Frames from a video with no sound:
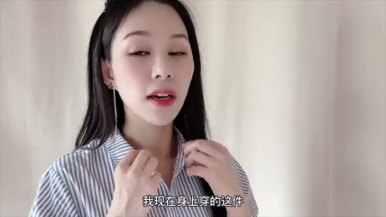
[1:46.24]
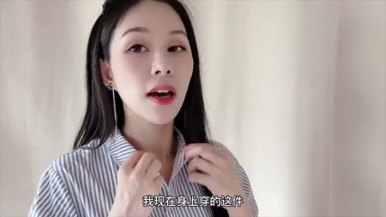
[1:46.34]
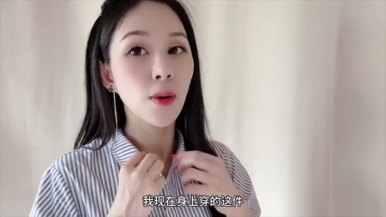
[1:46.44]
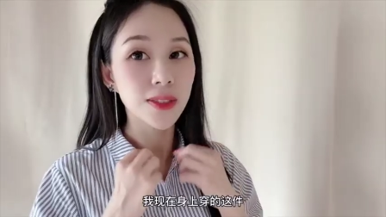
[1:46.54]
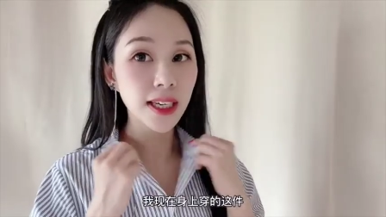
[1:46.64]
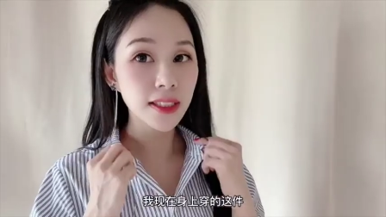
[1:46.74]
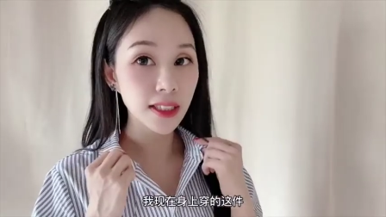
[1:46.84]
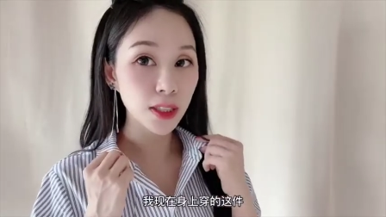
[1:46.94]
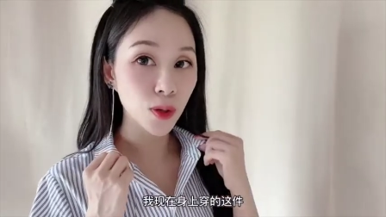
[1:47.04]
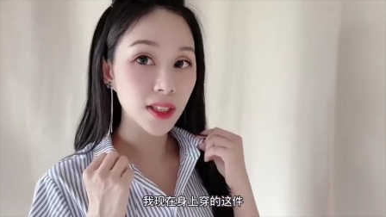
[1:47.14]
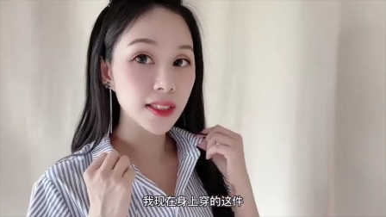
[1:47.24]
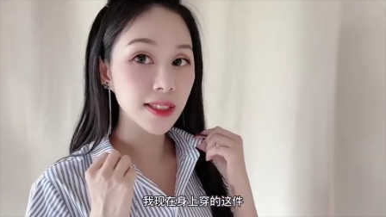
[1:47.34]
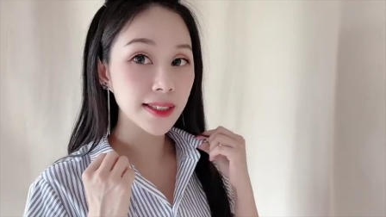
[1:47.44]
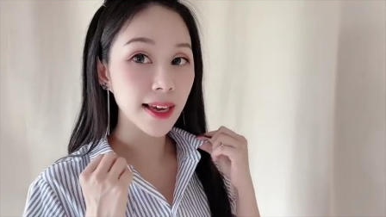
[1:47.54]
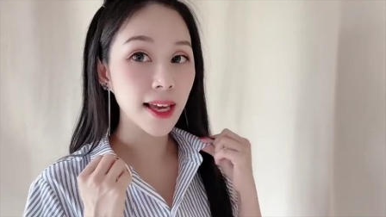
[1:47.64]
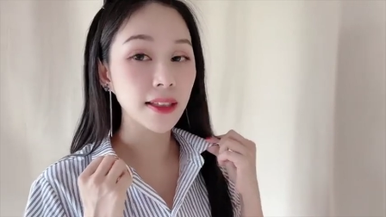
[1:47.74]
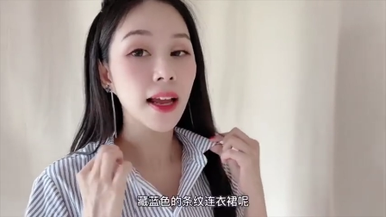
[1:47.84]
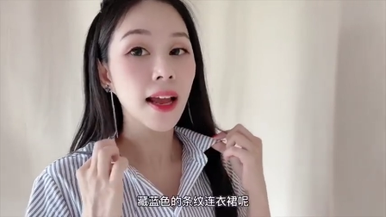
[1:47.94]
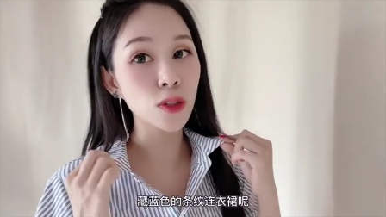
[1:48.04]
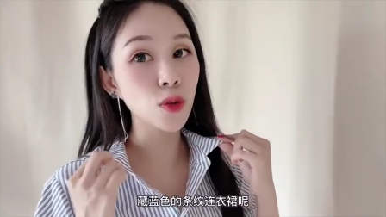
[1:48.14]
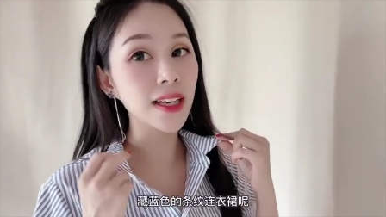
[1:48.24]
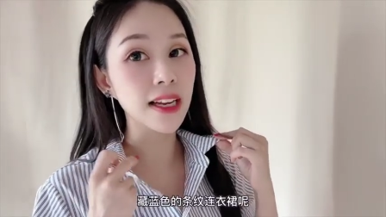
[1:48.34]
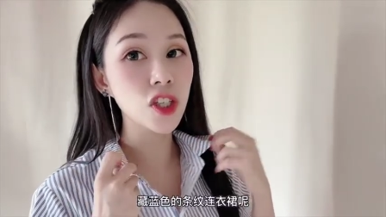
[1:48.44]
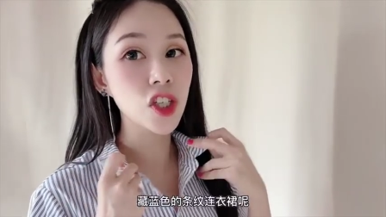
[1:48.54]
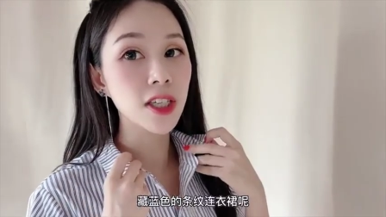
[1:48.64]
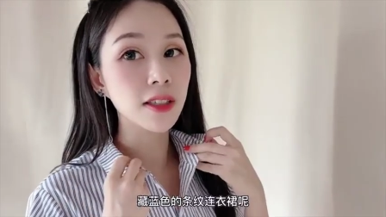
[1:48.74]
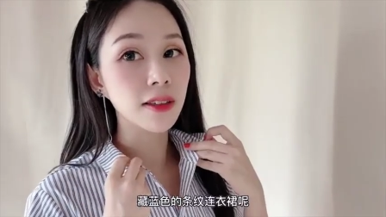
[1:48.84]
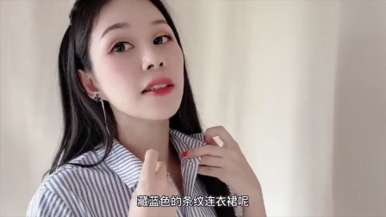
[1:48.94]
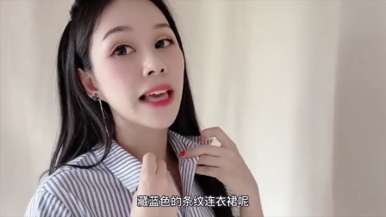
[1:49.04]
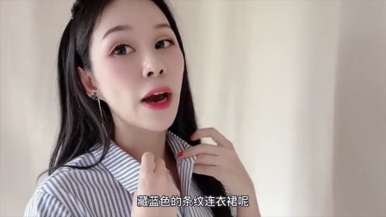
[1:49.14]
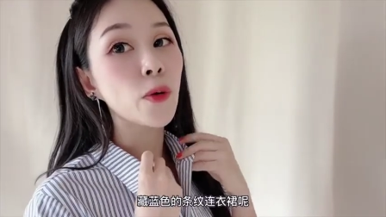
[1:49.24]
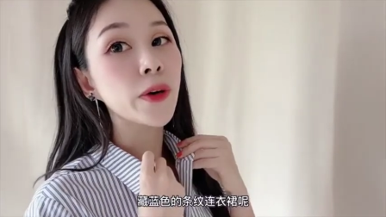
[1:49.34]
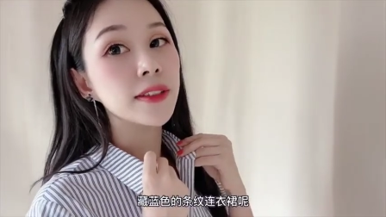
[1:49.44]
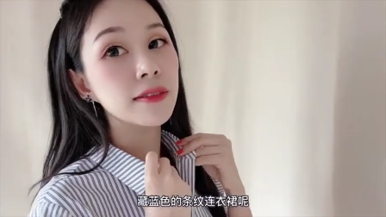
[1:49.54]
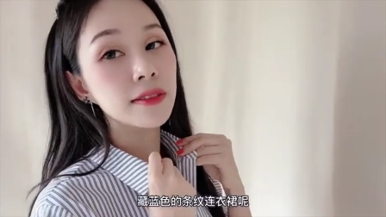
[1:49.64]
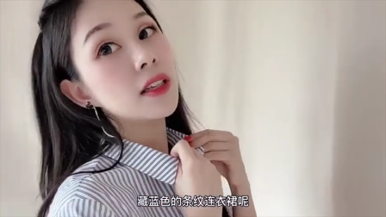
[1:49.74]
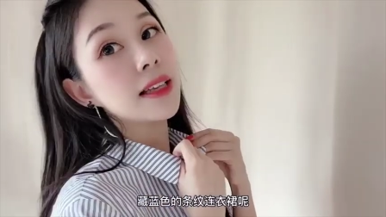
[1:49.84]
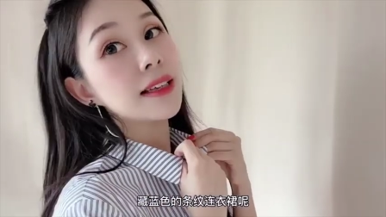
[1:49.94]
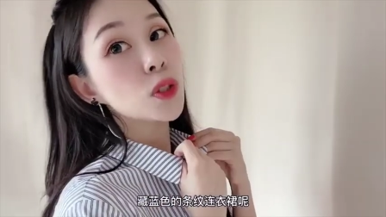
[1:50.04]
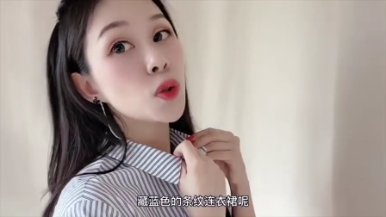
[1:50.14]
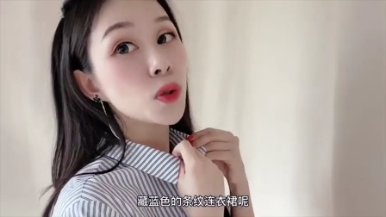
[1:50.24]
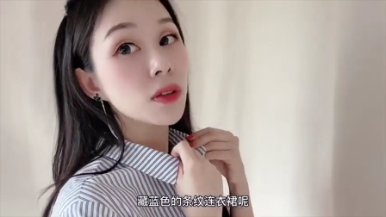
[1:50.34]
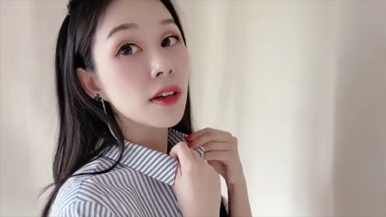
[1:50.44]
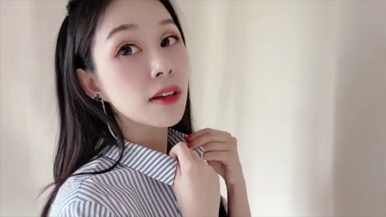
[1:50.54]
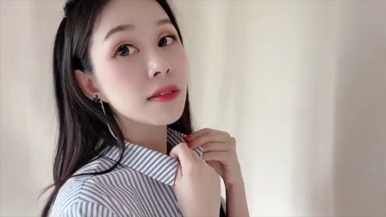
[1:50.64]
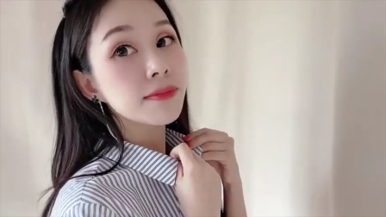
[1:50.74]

我现在身上穿的这件撞蓝色的条纹连衣裙呢，